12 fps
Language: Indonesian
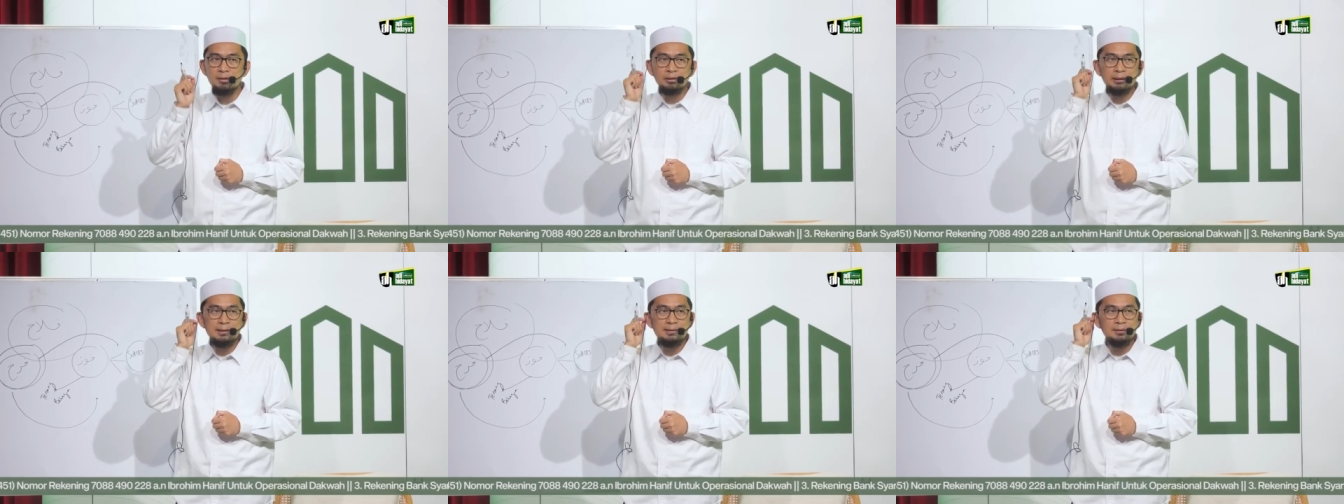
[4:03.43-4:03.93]
di
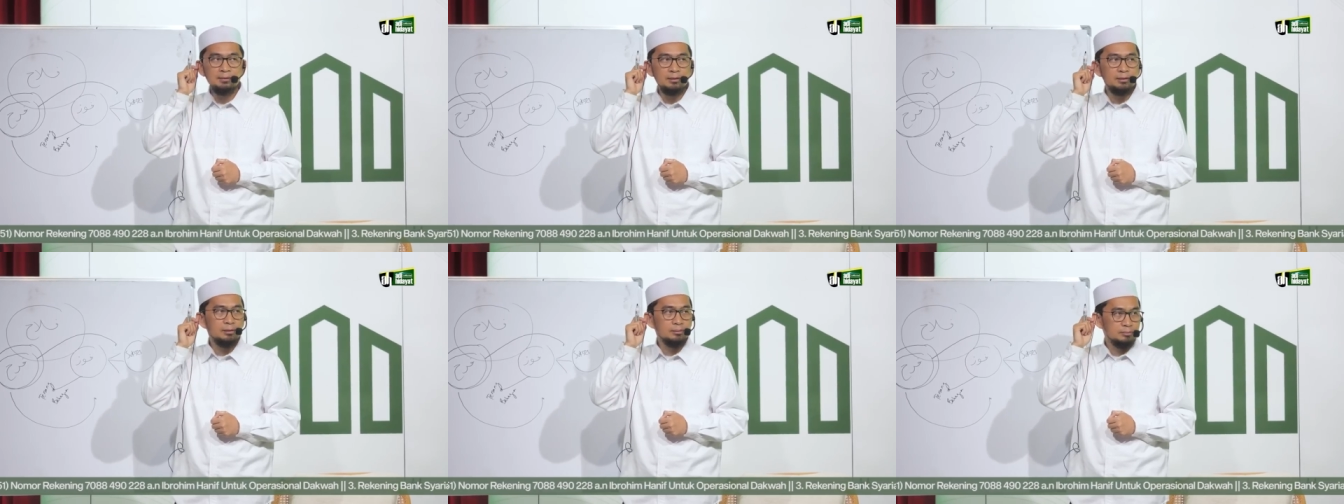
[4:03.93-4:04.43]
telinga
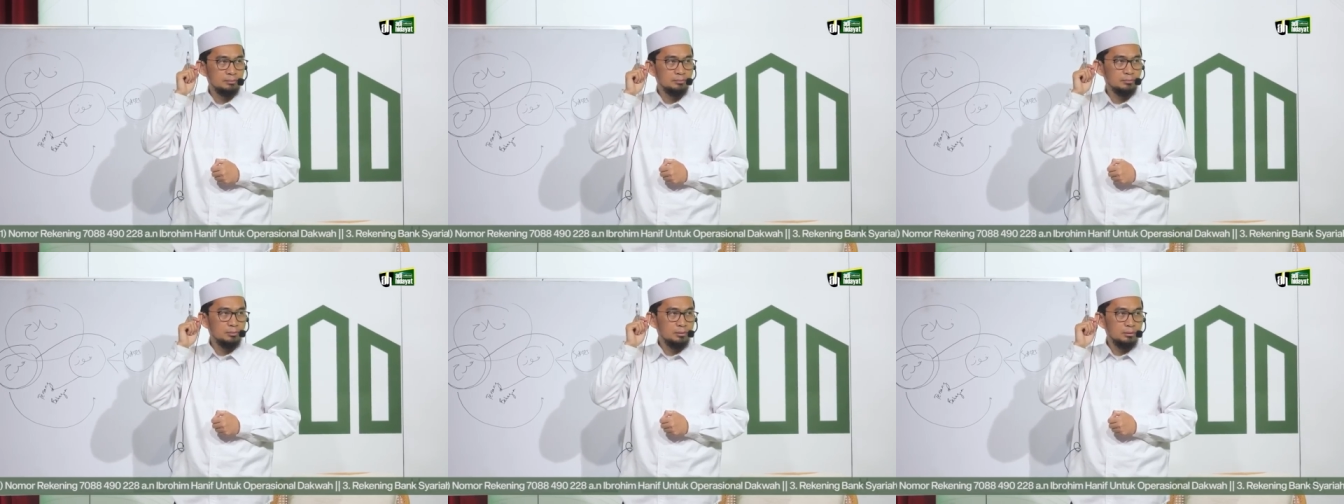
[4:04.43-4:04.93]
kita.
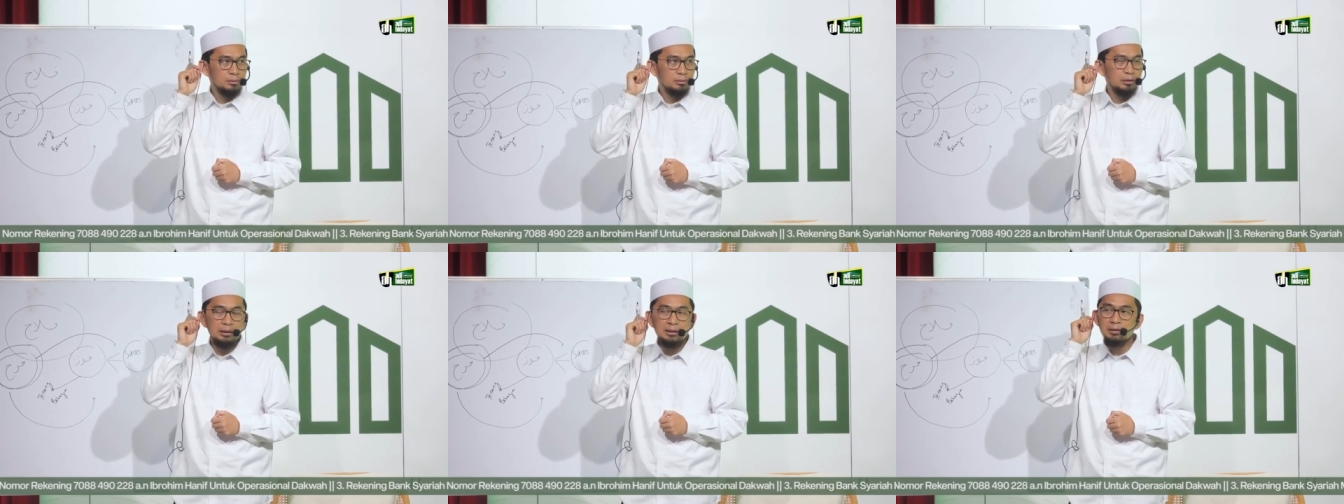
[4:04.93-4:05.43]

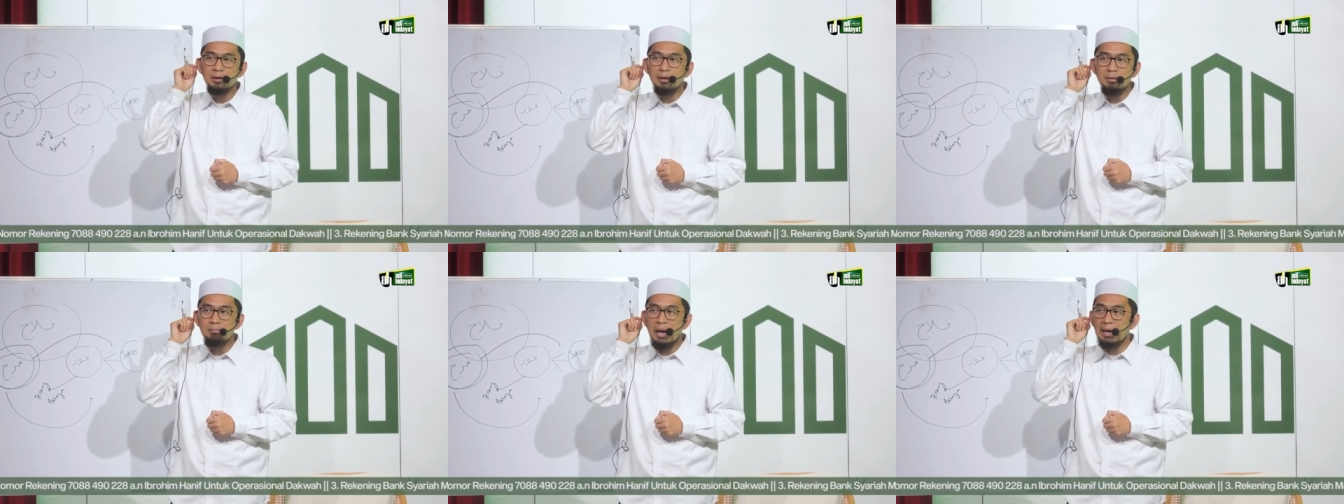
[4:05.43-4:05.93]

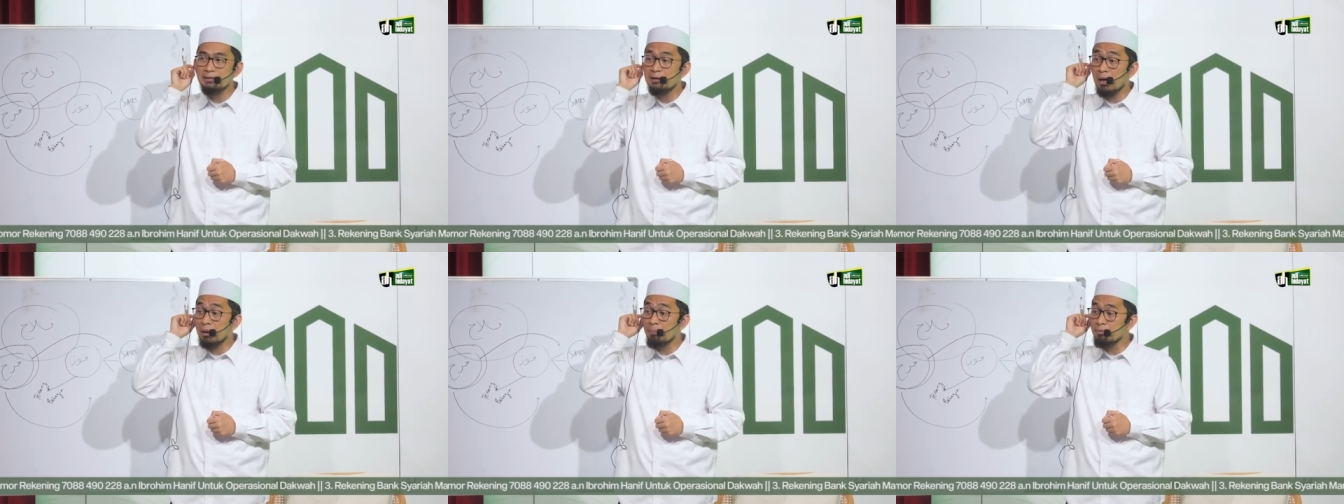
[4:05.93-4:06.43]
Telinga
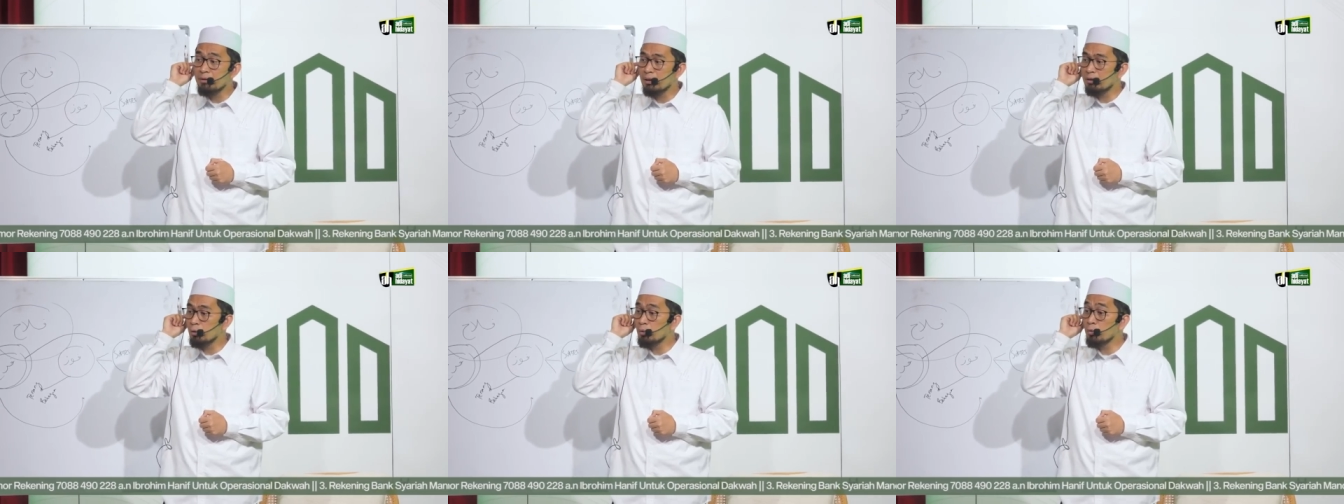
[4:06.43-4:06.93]
bahasa Arabnya
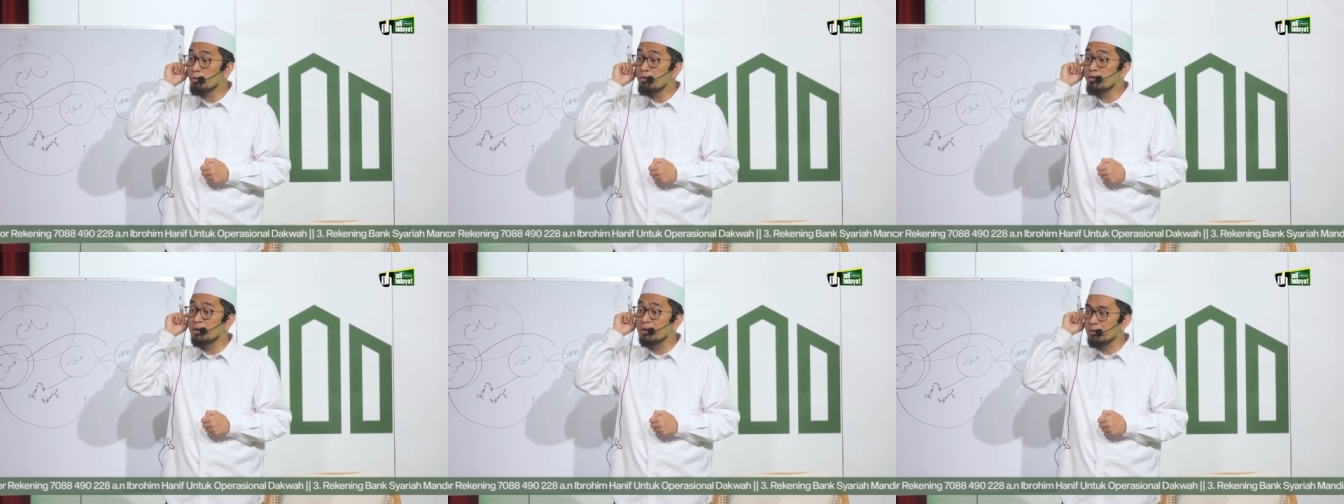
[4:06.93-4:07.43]
itu
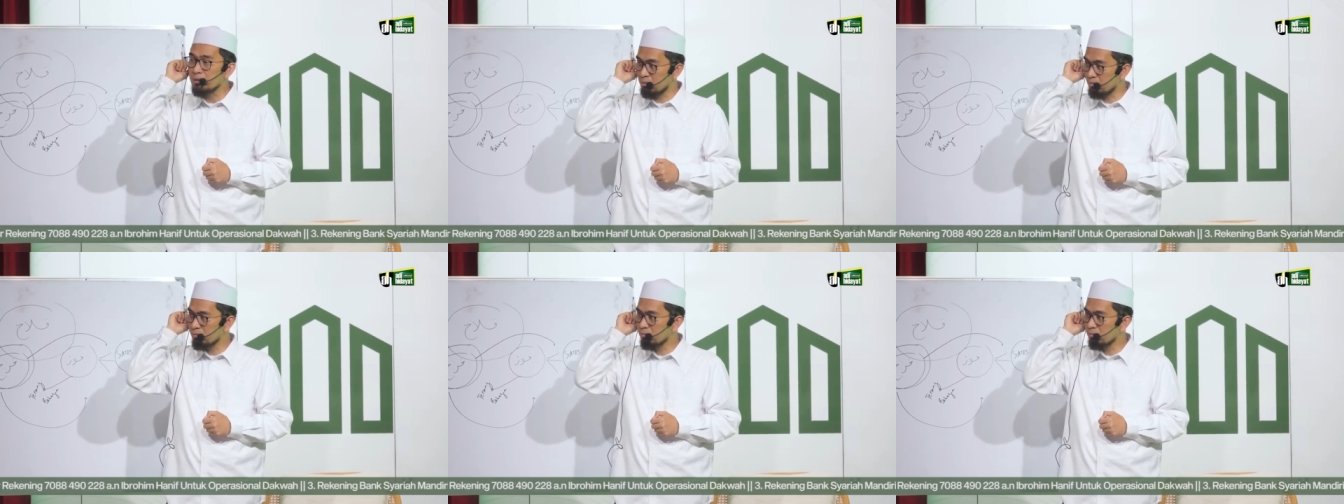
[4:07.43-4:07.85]
udhun.